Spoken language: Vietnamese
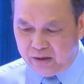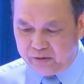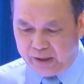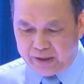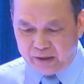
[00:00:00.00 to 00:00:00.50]

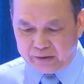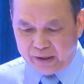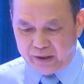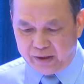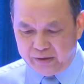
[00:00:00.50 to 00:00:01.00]
Doanh nhân Tây
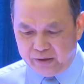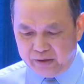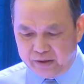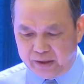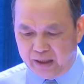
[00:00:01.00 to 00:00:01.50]
Ninh
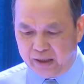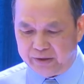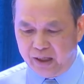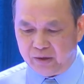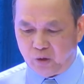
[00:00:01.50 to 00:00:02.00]
sẽ là
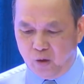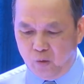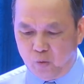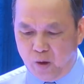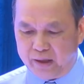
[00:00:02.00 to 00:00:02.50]
nhân
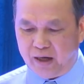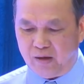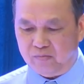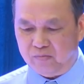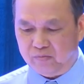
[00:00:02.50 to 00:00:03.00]
tố quan
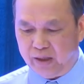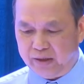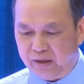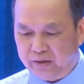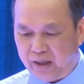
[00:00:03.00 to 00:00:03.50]
trọng để
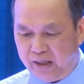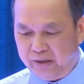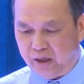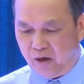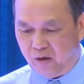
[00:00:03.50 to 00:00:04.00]
kinh
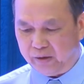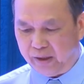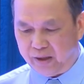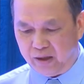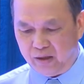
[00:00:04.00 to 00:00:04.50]
tế xã hội
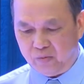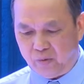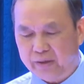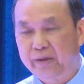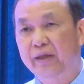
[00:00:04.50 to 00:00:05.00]
Tây Ninh
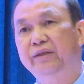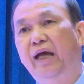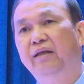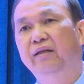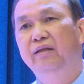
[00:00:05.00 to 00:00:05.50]
phát triển
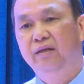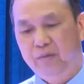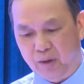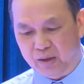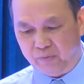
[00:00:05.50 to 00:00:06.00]
nhanh,
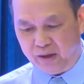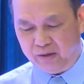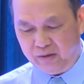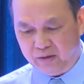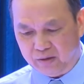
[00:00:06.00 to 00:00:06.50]
bền vững
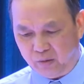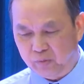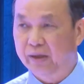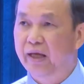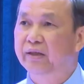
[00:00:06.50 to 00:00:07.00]
trong
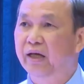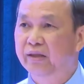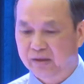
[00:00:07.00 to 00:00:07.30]
thời gian tới.